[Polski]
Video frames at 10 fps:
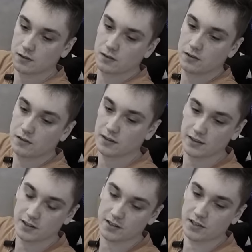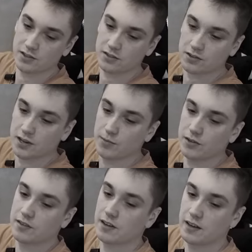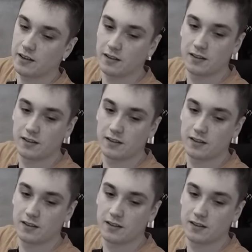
O, jednak siedzi trochę mocniej.